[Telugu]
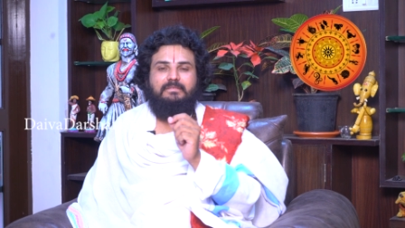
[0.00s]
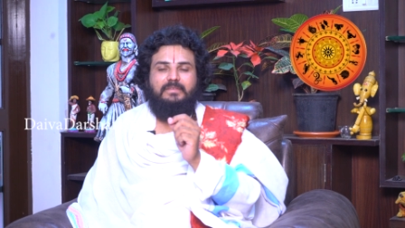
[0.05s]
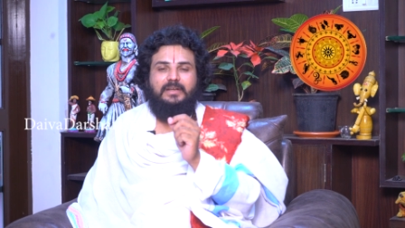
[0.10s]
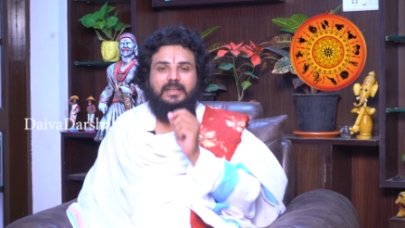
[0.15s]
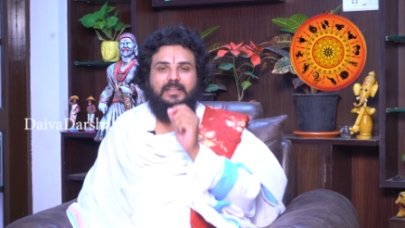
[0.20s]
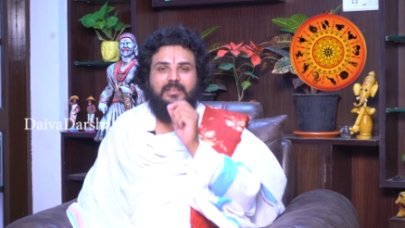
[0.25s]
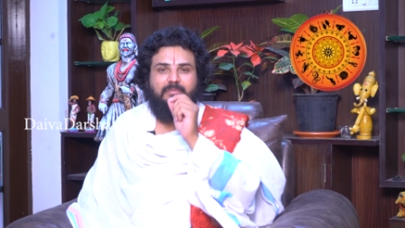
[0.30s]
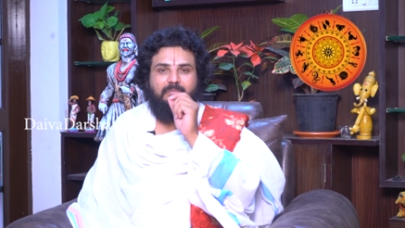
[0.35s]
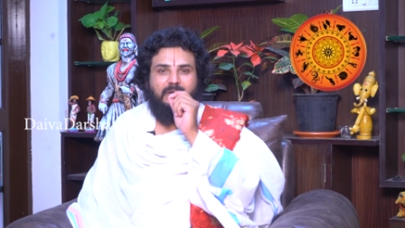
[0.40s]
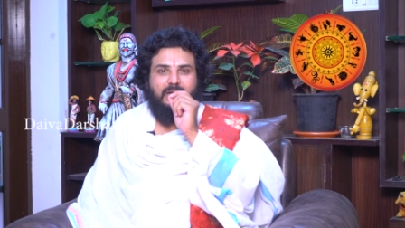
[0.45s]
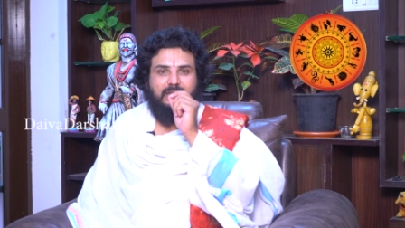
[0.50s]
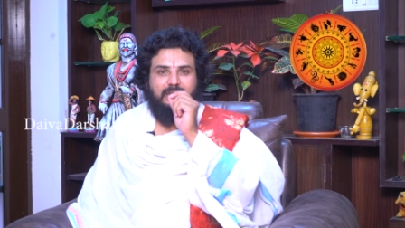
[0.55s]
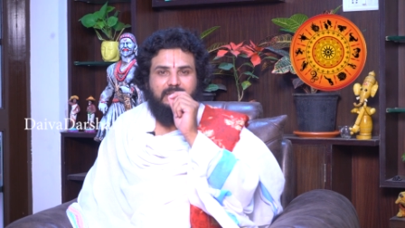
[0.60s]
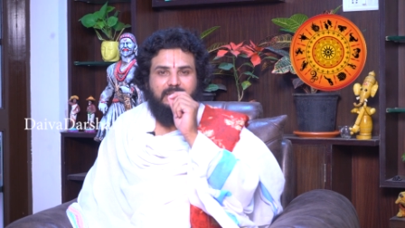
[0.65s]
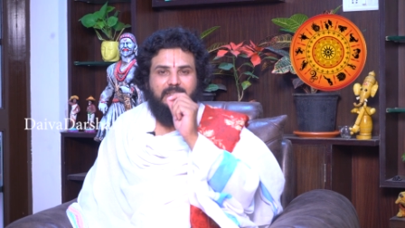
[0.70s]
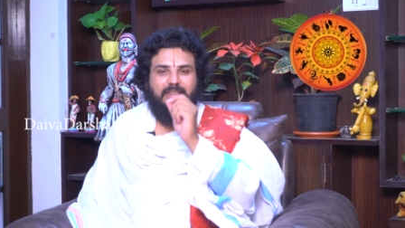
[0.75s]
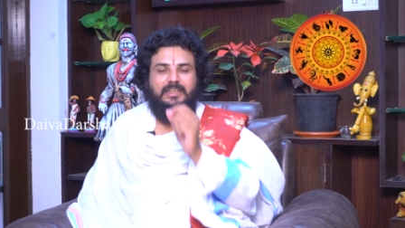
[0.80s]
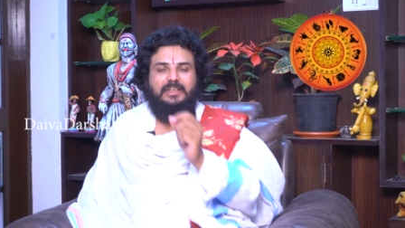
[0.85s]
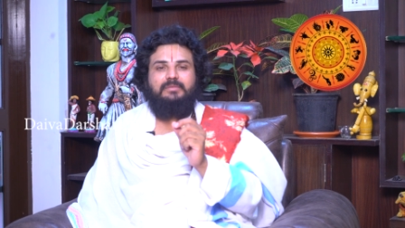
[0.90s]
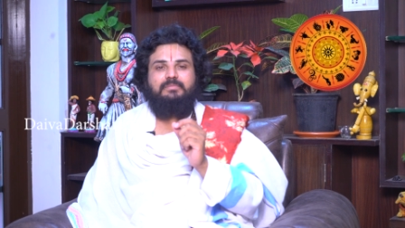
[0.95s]
వాడికి
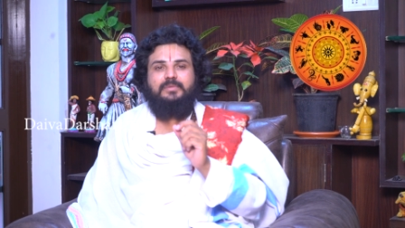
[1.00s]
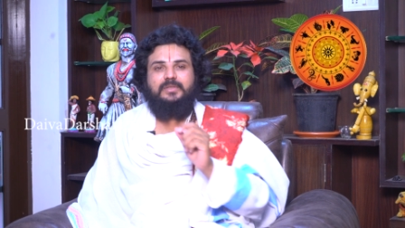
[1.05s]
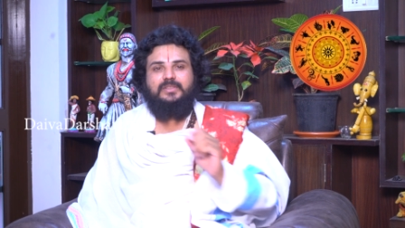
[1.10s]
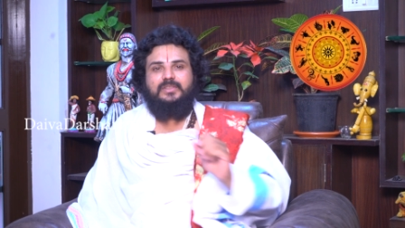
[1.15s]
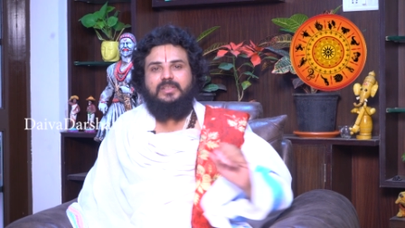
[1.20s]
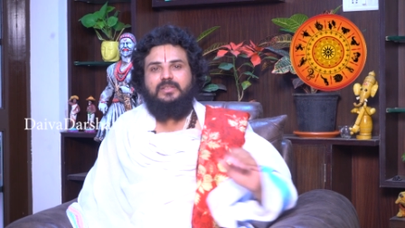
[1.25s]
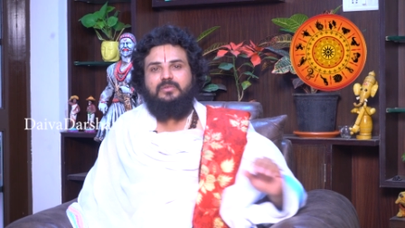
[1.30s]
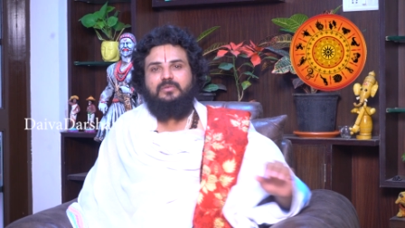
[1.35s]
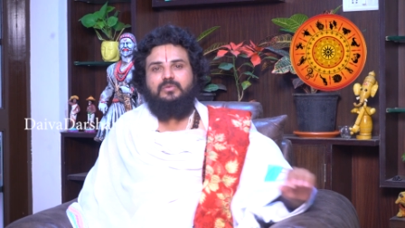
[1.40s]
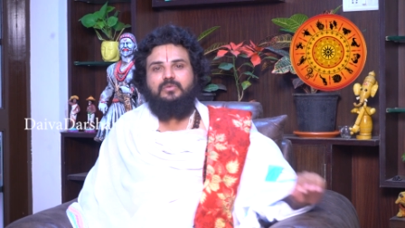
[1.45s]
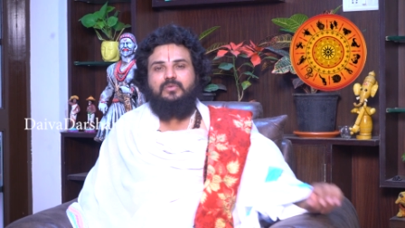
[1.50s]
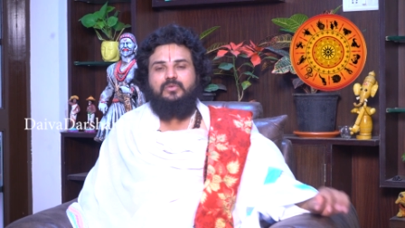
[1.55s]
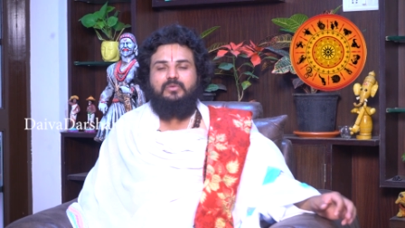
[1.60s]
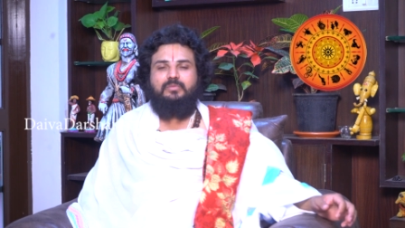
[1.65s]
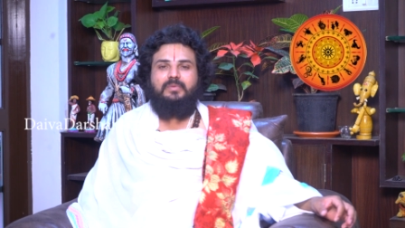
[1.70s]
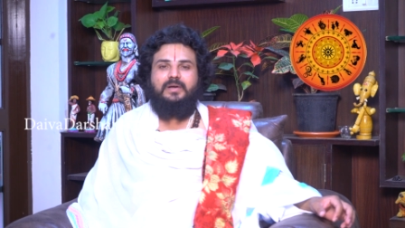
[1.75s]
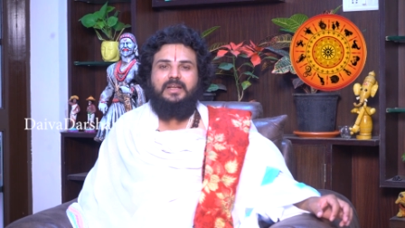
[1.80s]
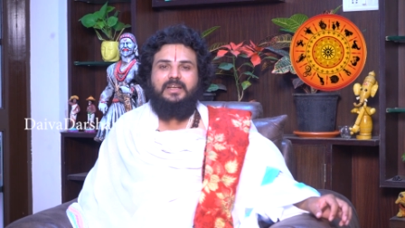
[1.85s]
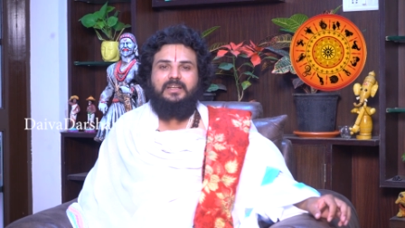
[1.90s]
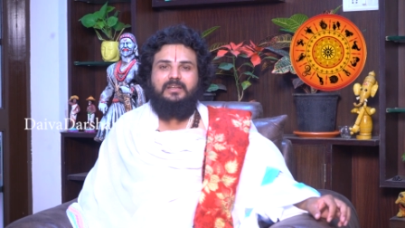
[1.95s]
మార్గం కనిపించదు
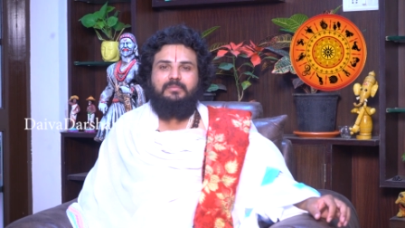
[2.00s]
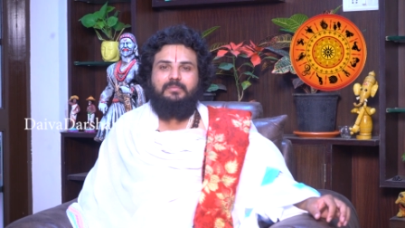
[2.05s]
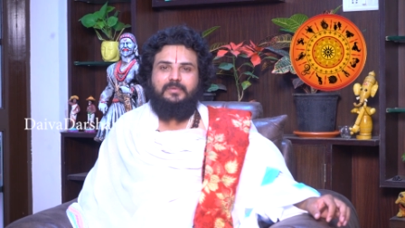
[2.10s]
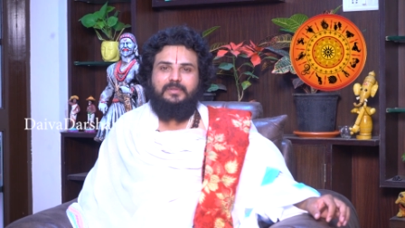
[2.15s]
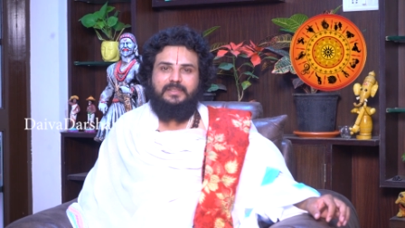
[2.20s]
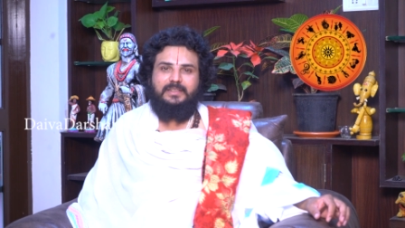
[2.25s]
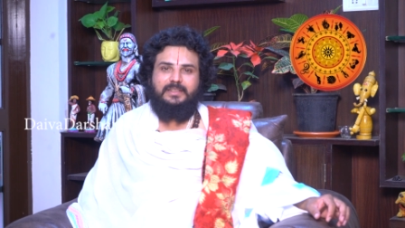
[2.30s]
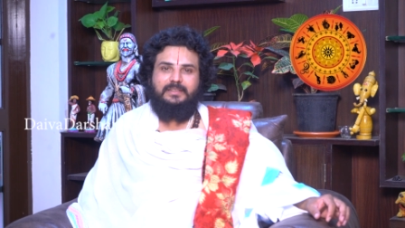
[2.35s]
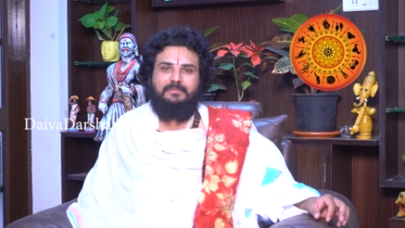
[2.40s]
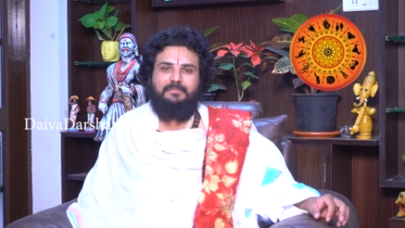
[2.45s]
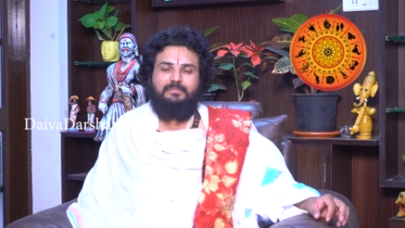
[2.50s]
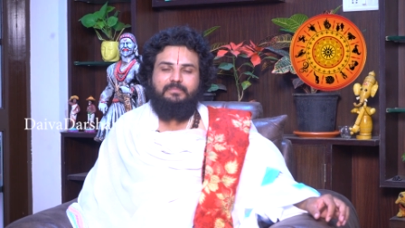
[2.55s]
గురువు బాగాలేకపోతే